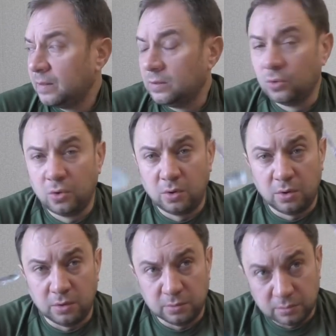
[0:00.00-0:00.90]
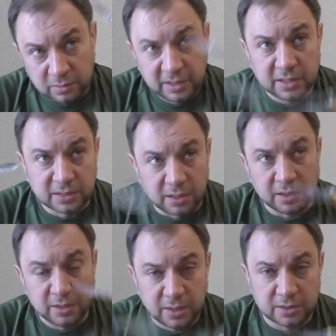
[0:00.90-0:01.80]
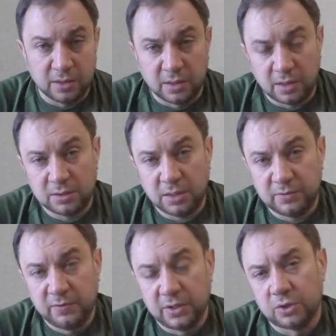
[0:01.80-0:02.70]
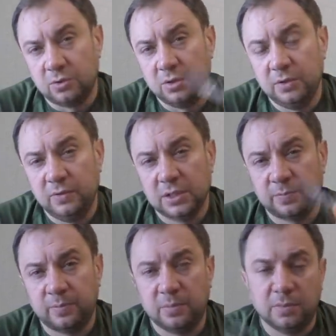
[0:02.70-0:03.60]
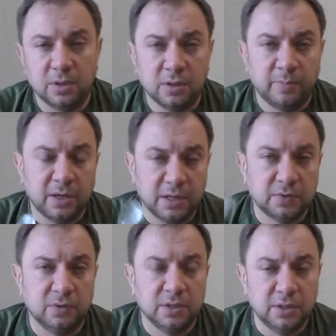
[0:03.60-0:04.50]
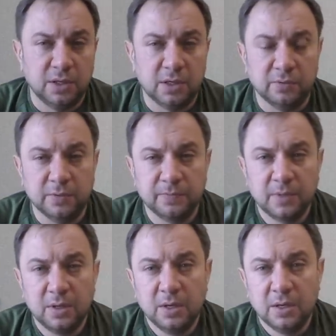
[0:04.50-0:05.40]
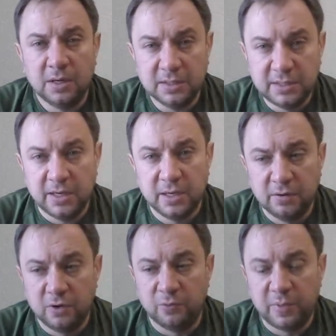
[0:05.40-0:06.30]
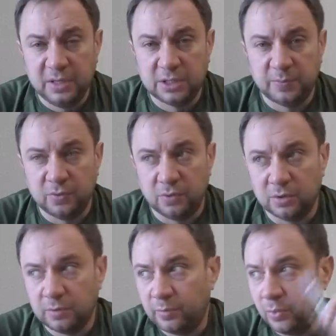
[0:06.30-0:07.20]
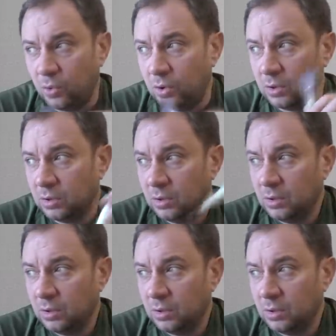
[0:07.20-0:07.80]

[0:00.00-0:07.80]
Но несколько, несколько раз я взвешивал, и вес э, показывал одинаковый. Хотя я говорю, в принципе, вот по,